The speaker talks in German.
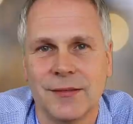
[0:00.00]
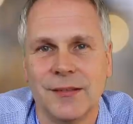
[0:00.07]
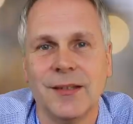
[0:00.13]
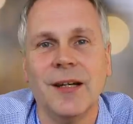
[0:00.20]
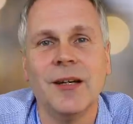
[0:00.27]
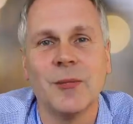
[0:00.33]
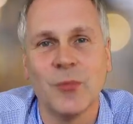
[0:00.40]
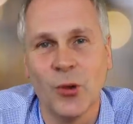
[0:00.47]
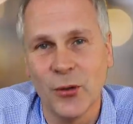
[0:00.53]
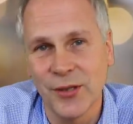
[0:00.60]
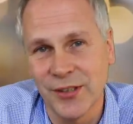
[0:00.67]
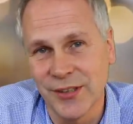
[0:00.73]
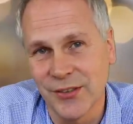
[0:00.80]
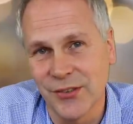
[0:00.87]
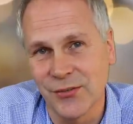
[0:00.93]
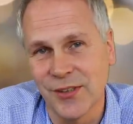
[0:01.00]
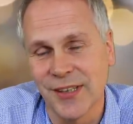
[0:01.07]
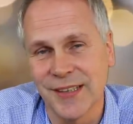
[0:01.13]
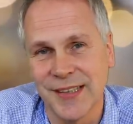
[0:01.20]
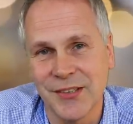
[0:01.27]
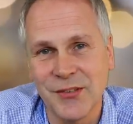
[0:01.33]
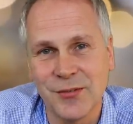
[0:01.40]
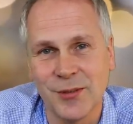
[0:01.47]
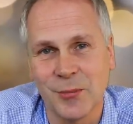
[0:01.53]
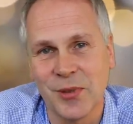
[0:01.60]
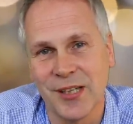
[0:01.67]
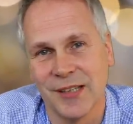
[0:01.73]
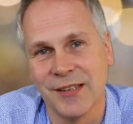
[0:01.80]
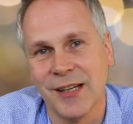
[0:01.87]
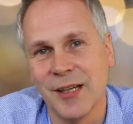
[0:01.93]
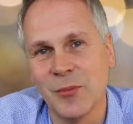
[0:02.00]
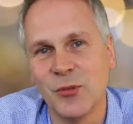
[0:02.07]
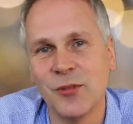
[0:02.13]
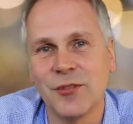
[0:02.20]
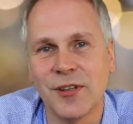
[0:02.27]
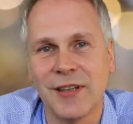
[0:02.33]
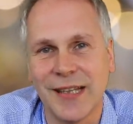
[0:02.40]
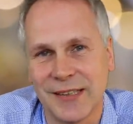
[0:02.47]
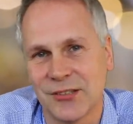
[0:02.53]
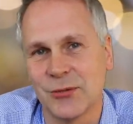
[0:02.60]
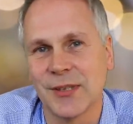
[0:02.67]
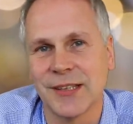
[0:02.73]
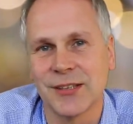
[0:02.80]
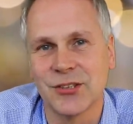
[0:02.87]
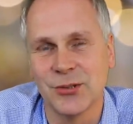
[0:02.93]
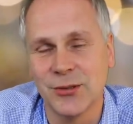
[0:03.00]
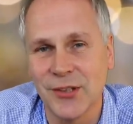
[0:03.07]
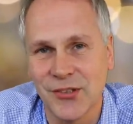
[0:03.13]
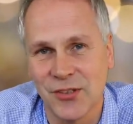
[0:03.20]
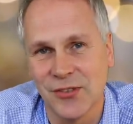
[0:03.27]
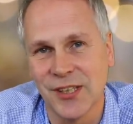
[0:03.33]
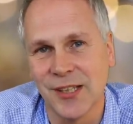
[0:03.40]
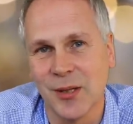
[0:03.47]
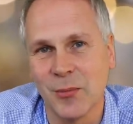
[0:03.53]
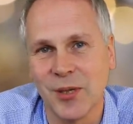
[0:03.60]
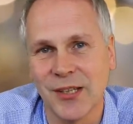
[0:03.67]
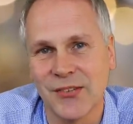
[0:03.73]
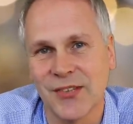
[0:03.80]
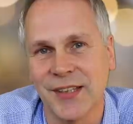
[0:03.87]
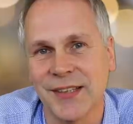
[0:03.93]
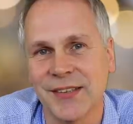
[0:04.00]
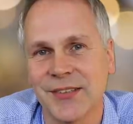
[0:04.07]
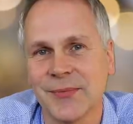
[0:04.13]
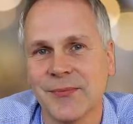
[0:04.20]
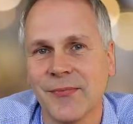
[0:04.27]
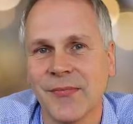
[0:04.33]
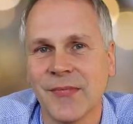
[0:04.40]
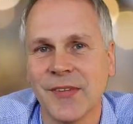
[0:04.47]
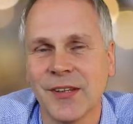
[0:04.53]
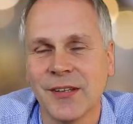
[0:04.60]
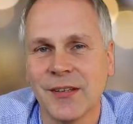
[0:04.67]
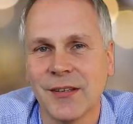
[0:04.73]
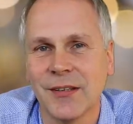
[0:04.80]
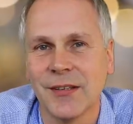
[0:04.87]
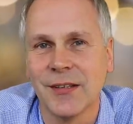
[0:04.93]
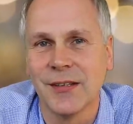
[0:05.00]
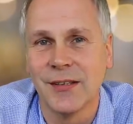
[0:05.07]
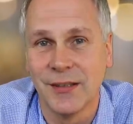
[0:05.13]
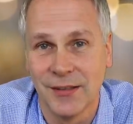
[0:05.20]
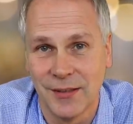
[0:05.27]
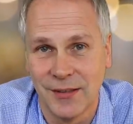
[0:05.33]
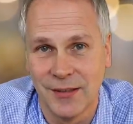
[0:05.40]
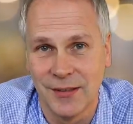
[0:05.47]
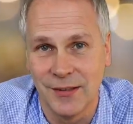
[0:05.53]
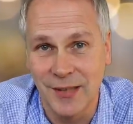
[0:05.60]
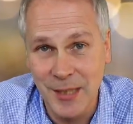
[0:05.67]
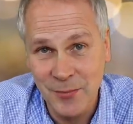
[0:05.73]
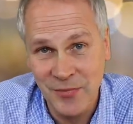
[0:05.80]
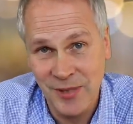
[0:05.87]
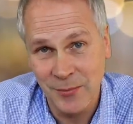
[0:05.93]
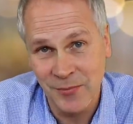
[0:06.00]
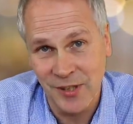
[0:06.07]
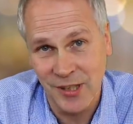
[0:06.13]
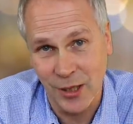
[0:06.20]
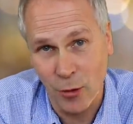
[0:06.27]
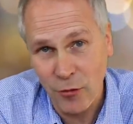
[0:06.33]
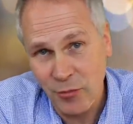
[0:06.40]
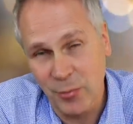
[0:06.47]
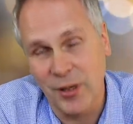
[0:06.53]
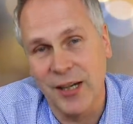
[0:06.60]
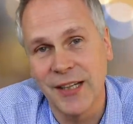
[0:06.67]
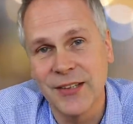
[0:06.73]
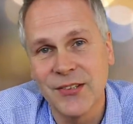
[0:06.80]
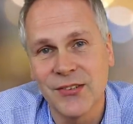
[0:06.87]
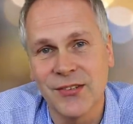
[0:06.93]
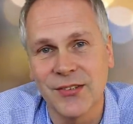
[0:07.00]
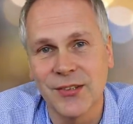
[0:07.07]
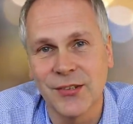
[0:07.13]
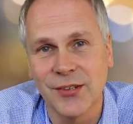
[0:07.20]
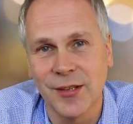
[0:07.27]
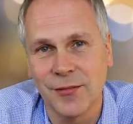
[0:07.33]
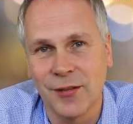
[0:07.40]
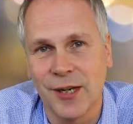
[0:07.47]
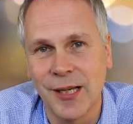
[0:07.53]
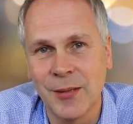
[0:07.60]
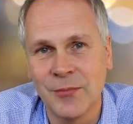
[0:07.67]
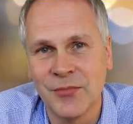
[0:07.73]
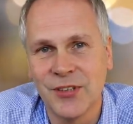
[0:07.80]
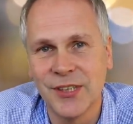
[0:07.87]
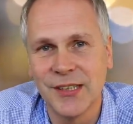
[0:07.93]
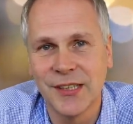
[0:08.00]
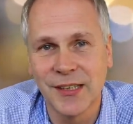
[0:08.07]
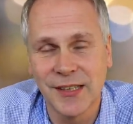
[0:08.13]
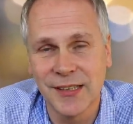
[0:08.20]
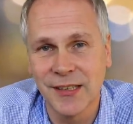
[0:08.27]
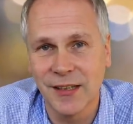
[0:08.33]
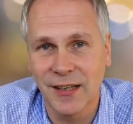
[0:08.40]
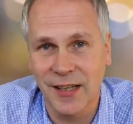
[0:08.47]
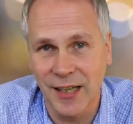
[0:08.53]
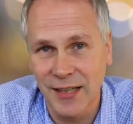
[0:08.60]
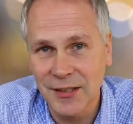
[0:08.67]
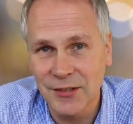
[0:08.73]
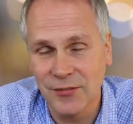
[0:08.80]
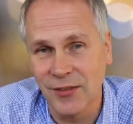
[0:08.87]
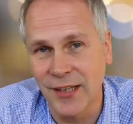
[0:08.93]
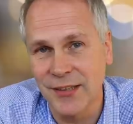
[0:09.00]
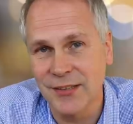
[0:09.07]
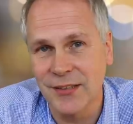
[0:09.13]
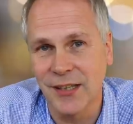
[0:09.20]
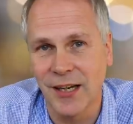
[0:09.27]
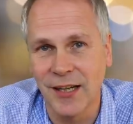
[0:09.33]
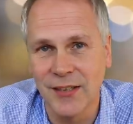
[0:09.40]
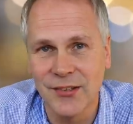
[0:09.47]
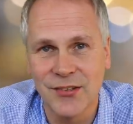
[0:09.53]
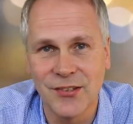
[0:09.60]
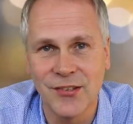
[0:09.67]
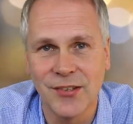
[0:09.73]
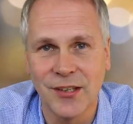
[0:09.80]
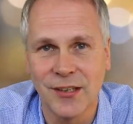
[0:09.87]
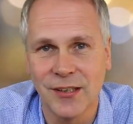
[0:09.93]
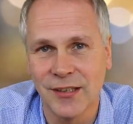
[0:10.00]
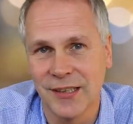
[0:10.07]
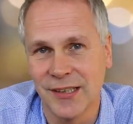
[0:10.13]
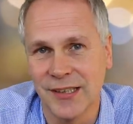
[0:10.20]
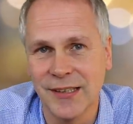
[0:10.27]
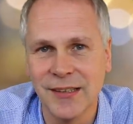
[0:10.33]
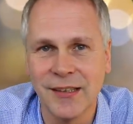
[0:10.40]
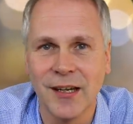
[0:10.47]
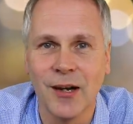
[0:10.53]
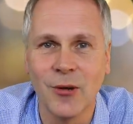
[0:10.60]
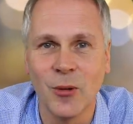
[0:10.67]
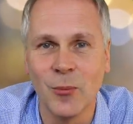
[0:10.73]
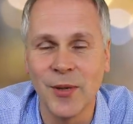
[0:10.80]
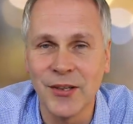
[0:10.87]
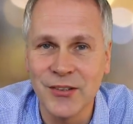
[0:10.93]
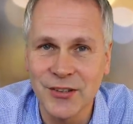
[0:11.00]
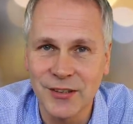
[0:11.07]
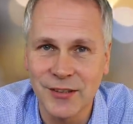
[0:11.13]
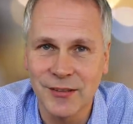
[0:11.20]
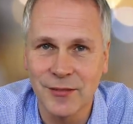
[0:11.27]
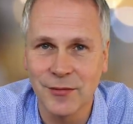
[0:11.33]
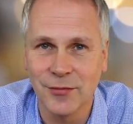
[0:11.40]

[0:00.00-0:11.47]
Ja, moin, hier ist wieder Jens vom Kanal Move Electric. Schön, dass ihr wieder dabei seid. Neben dem Kaufpreis ist ja vor allem die geringere Reichweite eines dieser Gegenargumente